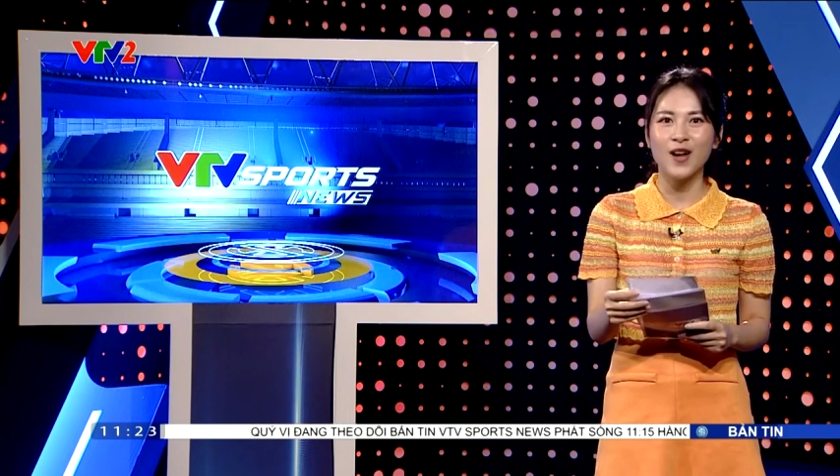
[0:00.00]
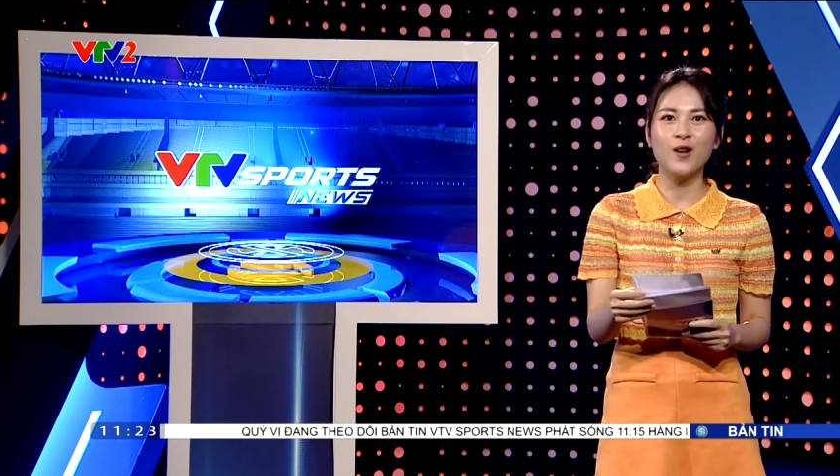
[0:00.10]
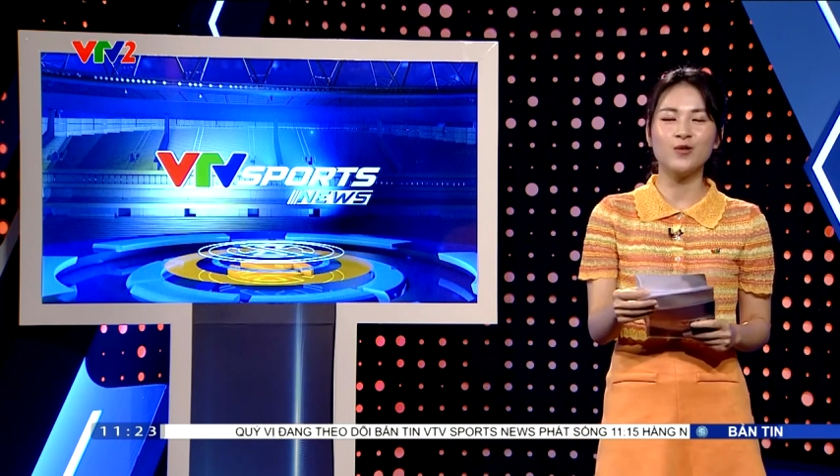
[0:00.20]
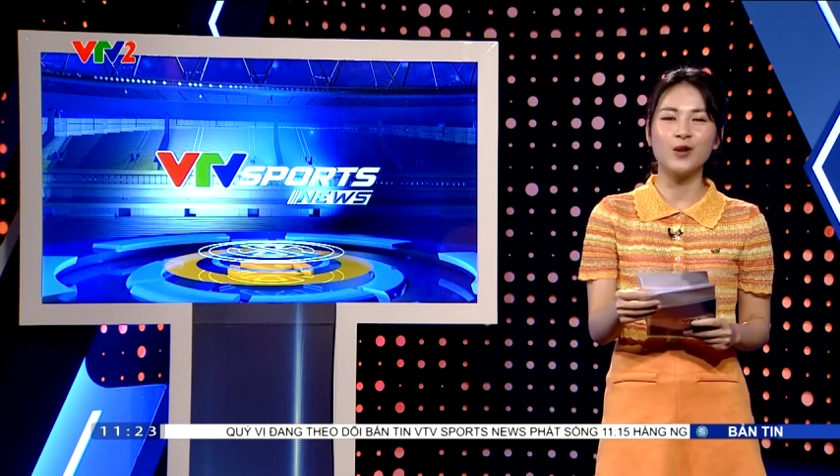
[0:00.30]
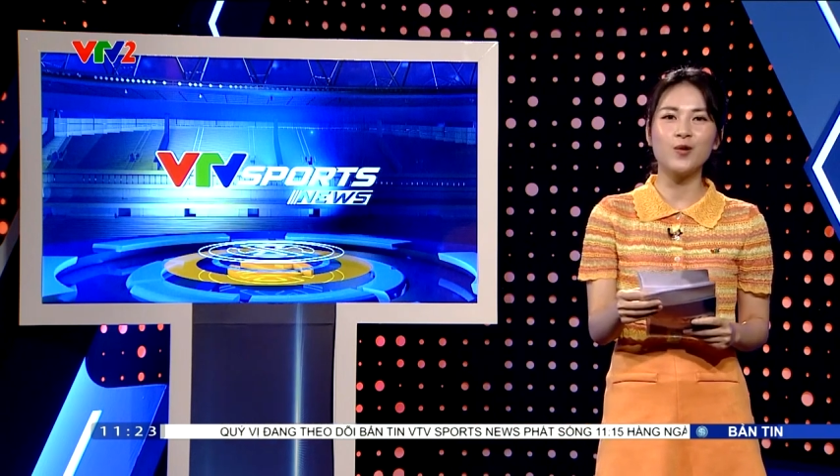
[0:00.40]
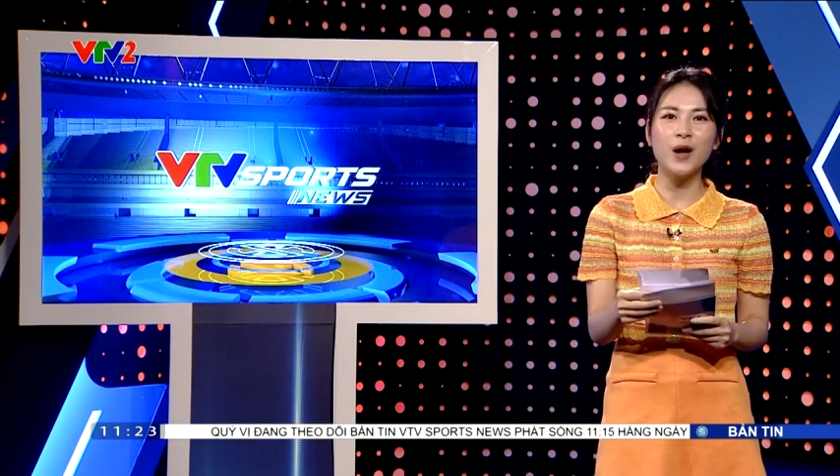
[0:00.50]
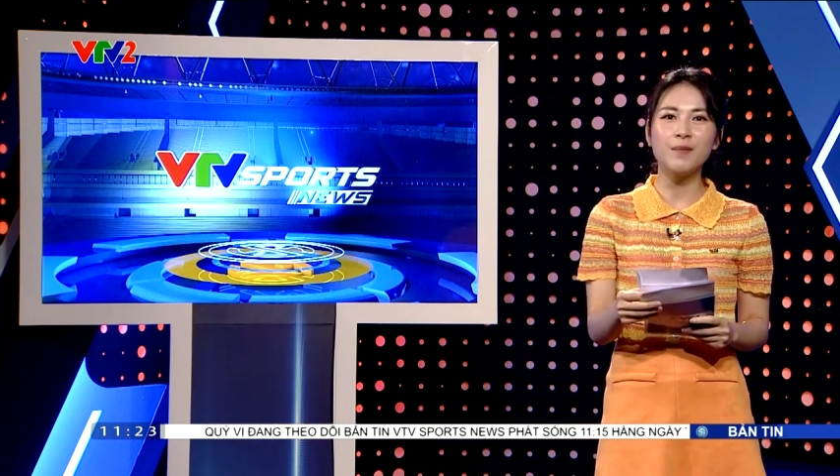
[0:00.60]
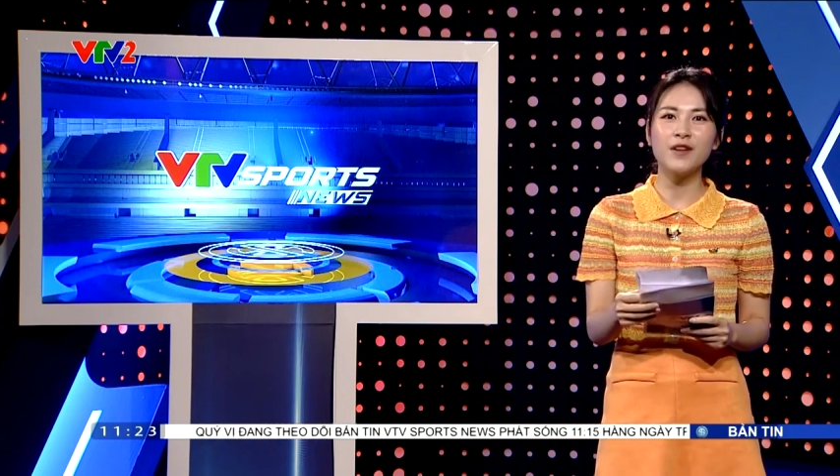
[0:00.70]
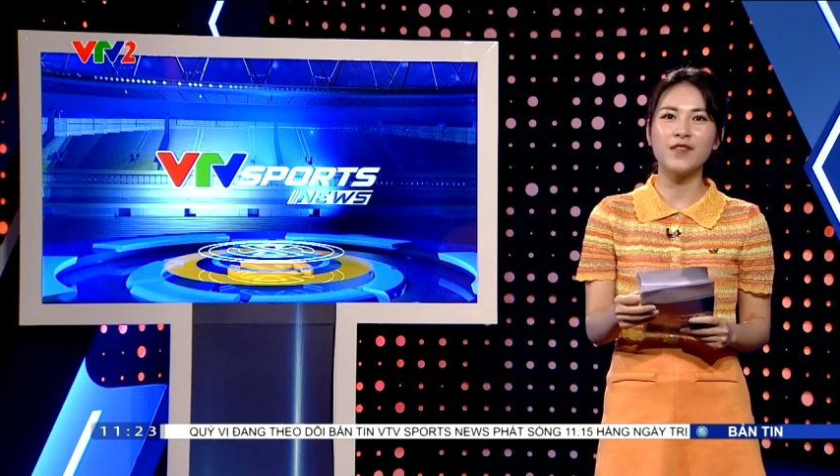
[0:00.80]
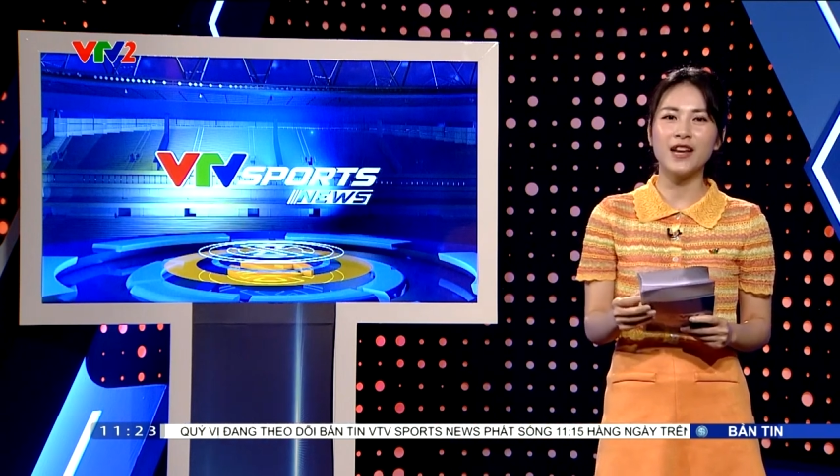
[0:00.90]
đội tuyển
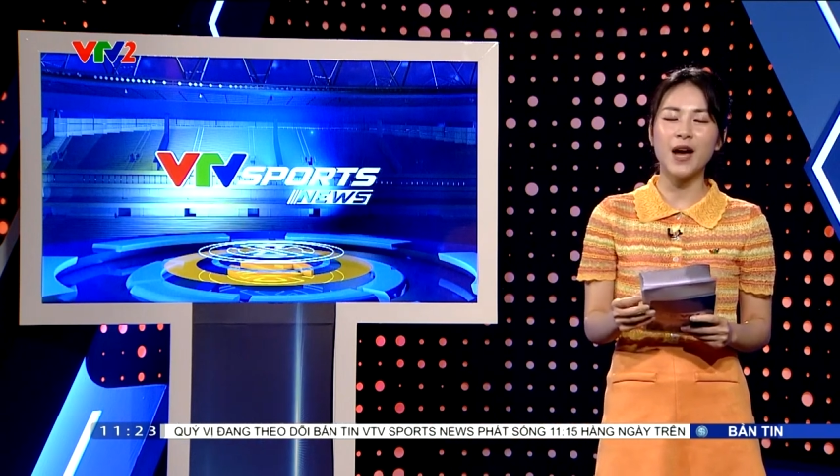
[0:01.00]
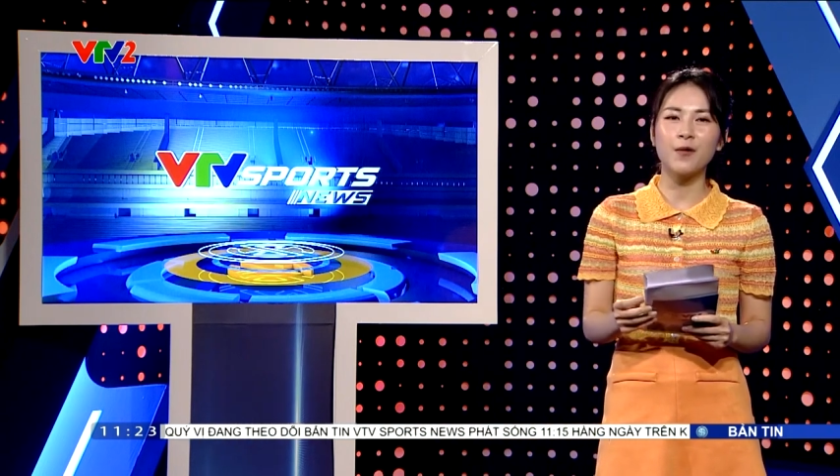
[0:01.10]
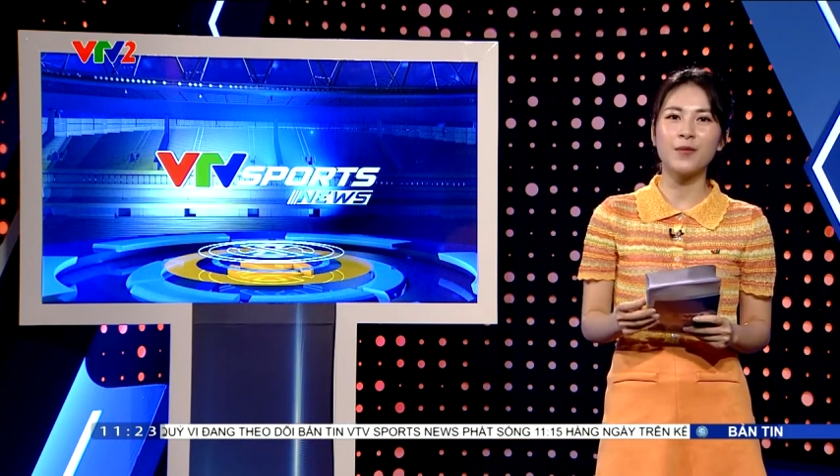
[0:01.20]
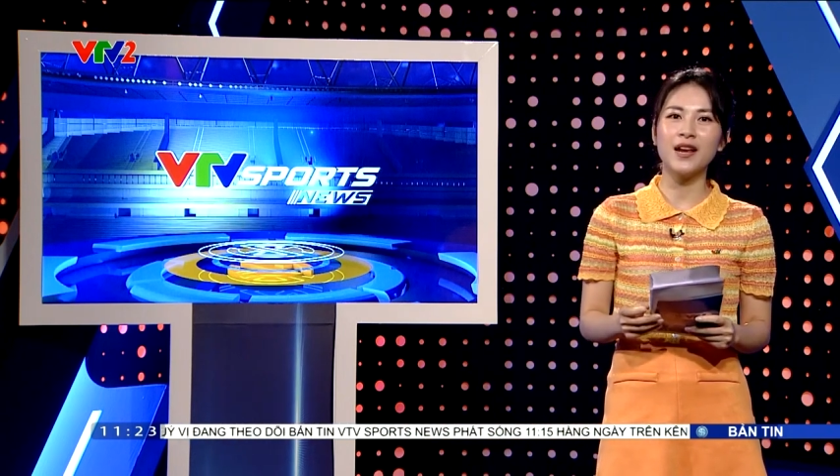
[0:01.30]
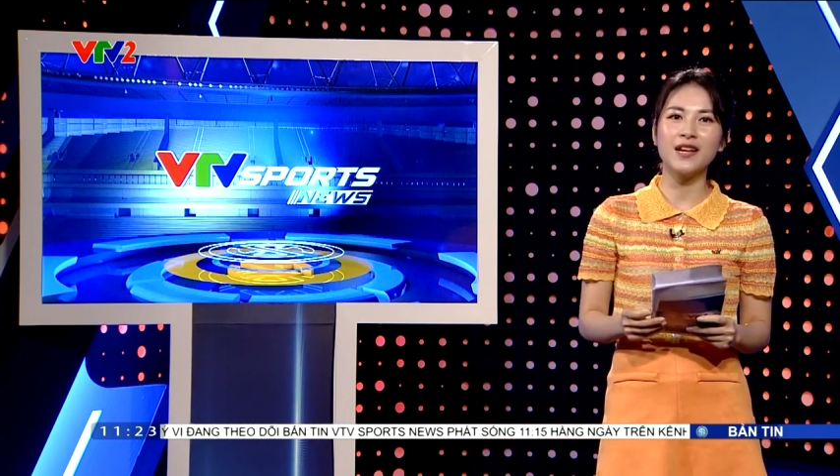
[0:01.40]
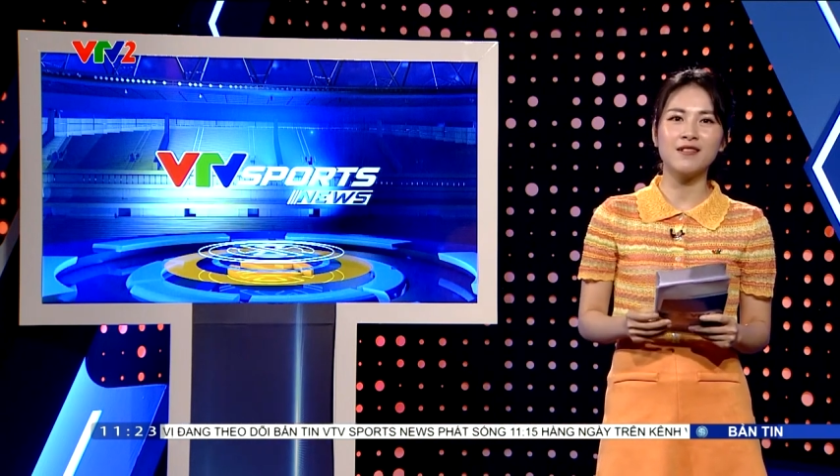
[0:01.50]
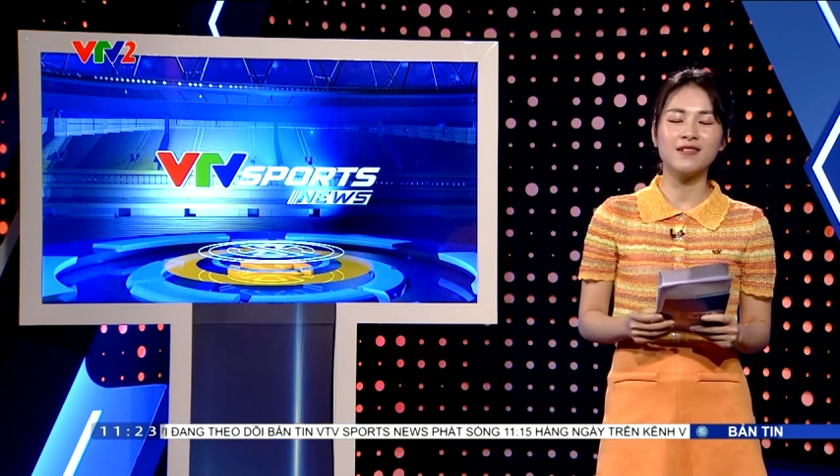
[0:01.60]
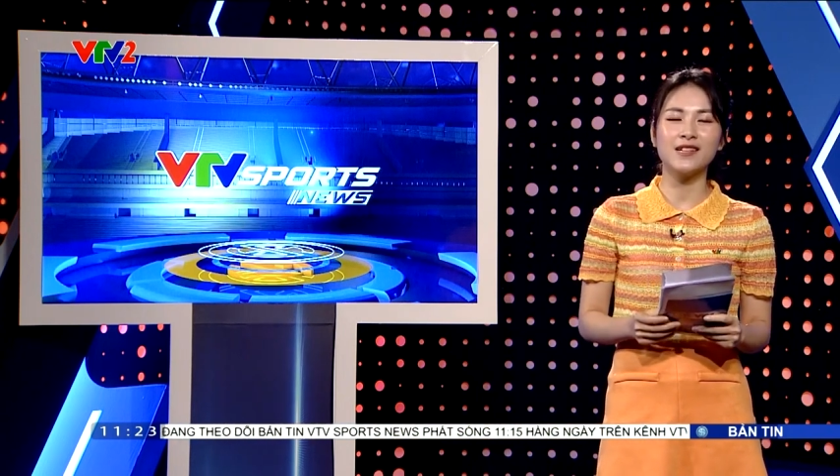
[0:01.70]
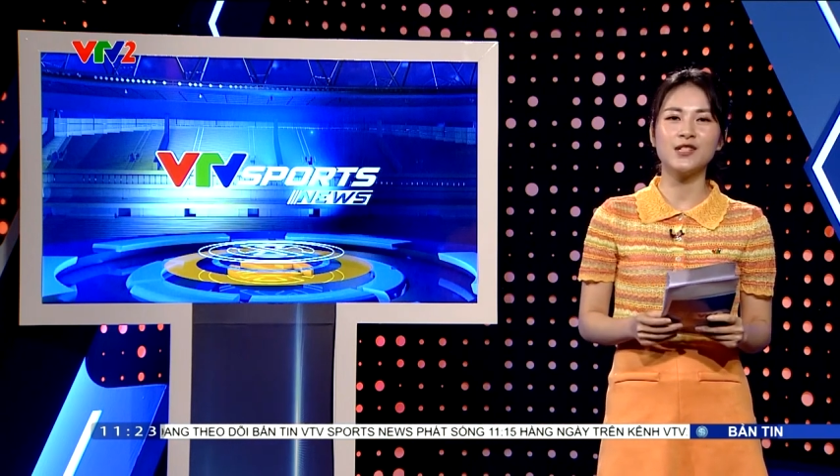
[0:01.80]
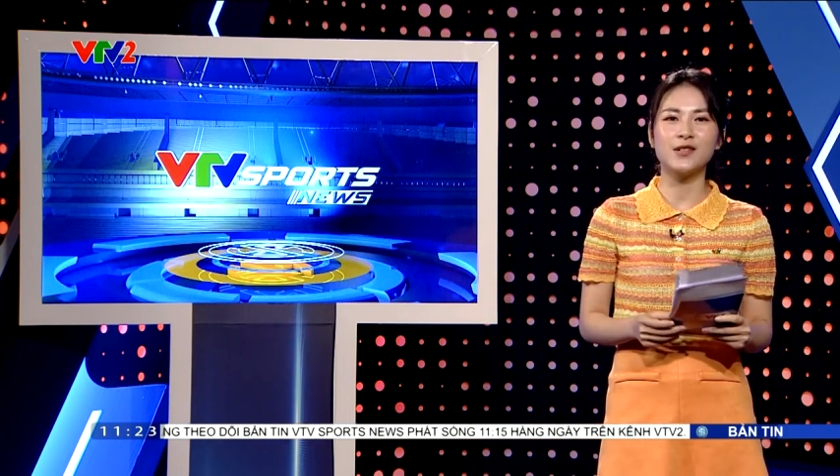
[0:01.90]
U20 Việt Nam cũng đã lên
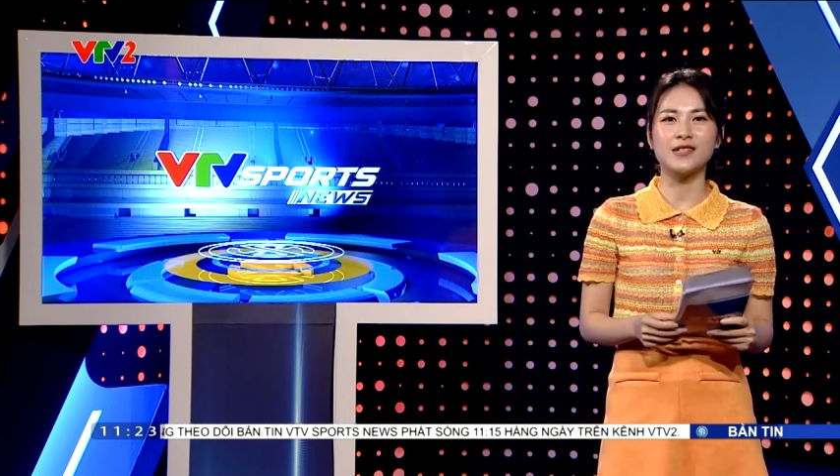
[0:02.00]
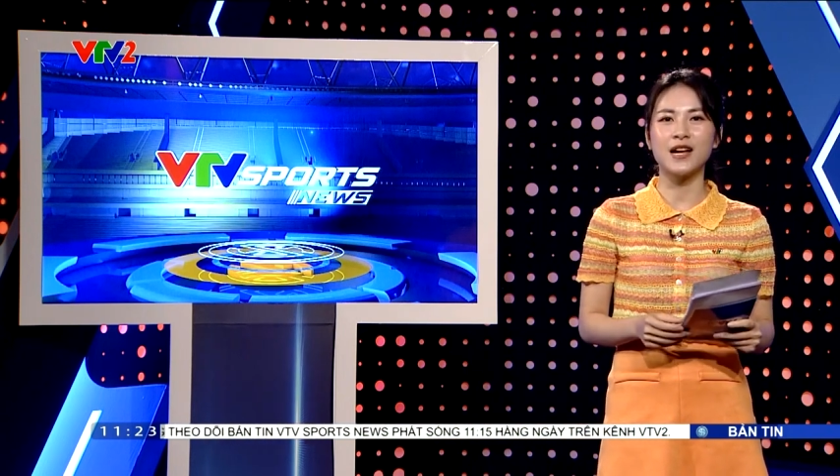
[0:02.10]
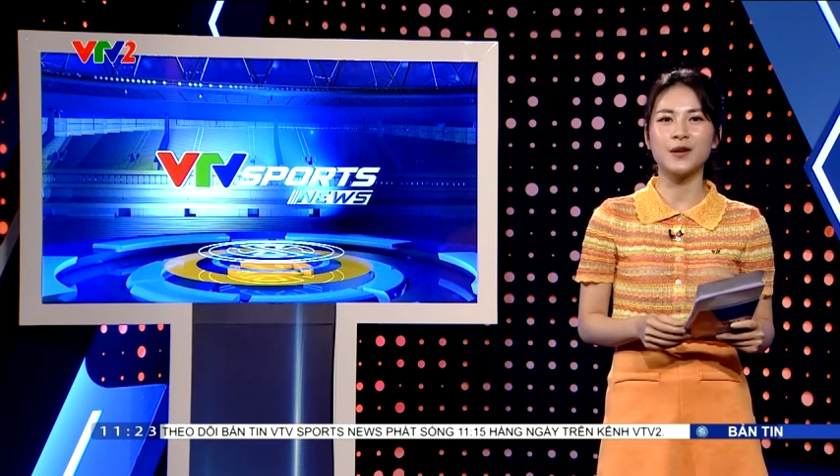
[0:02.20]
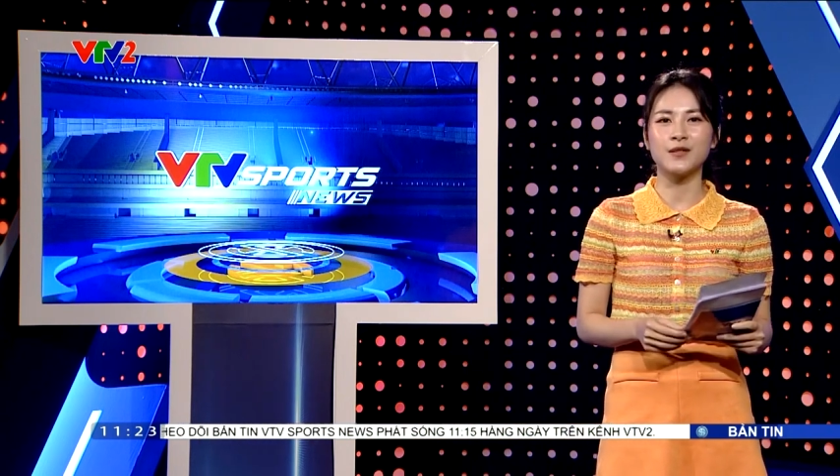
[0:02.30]
đường di chuyển sang